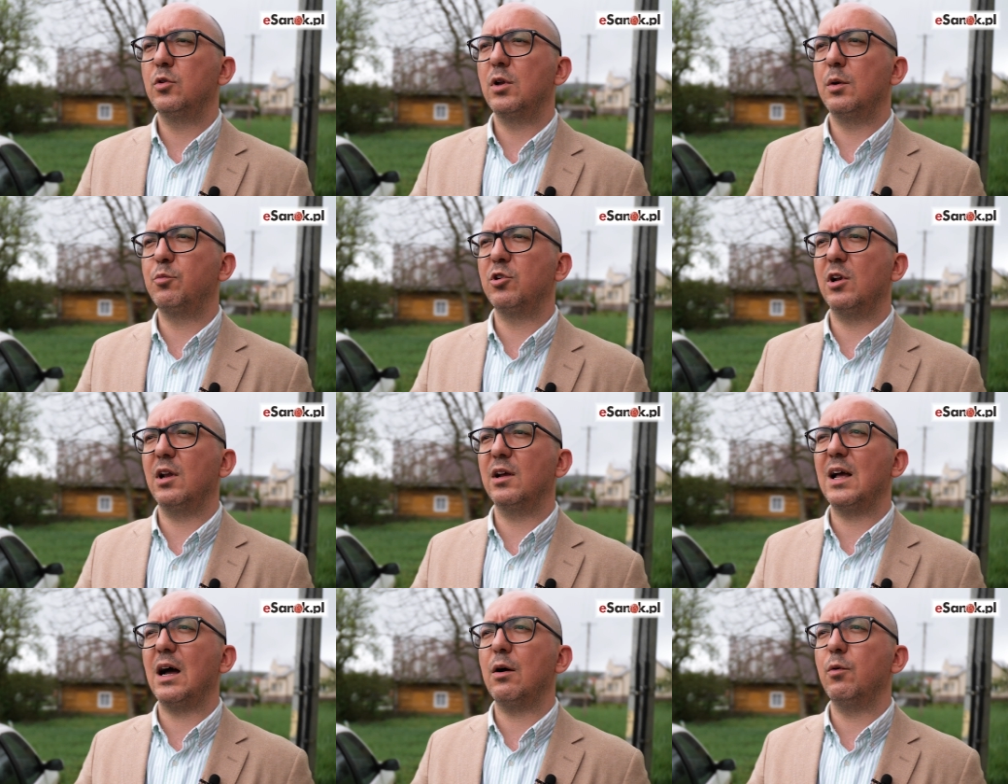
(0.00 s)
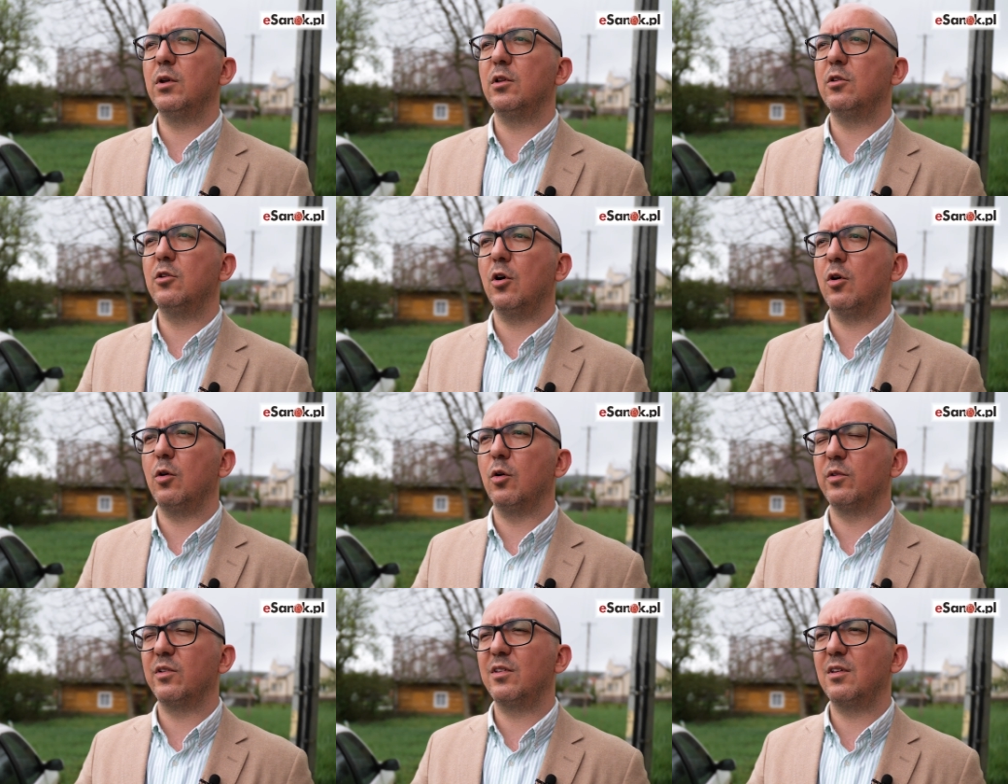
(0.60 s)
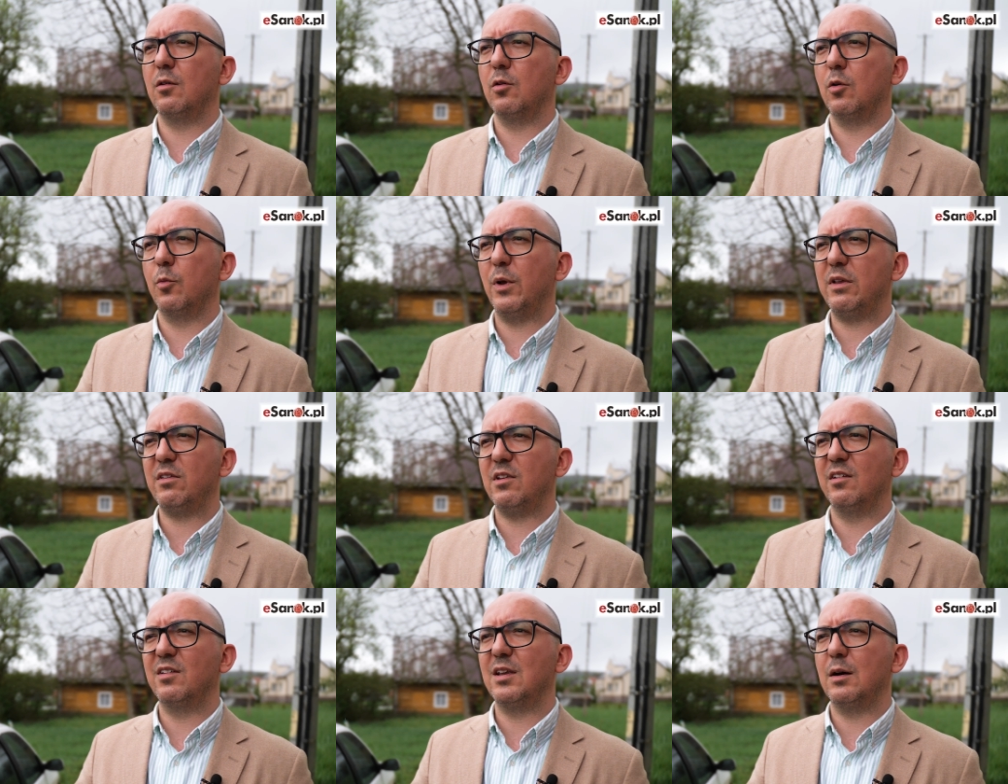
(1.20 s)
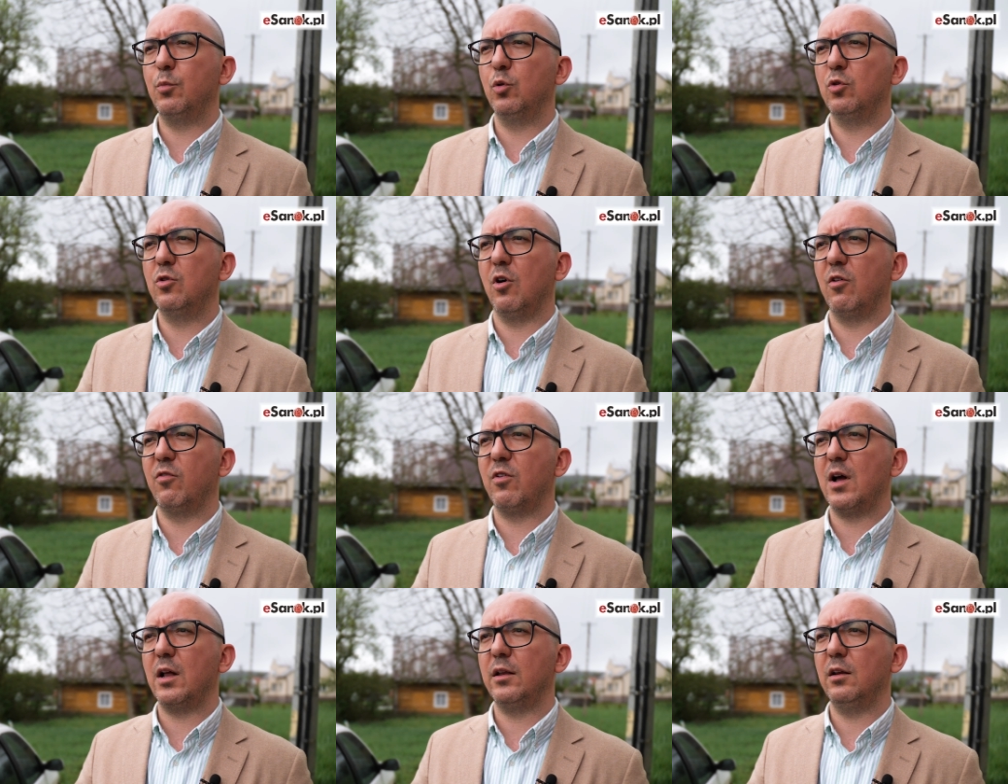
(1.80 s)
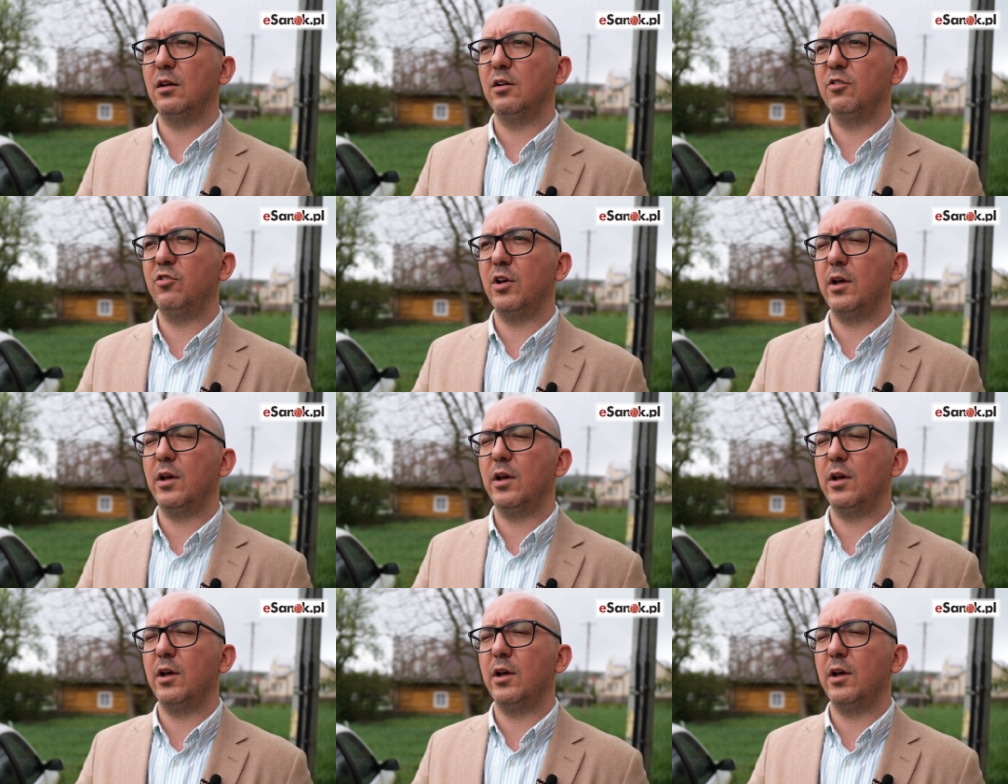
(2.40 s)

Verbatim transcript: które przylegały do obecnych zabudowań,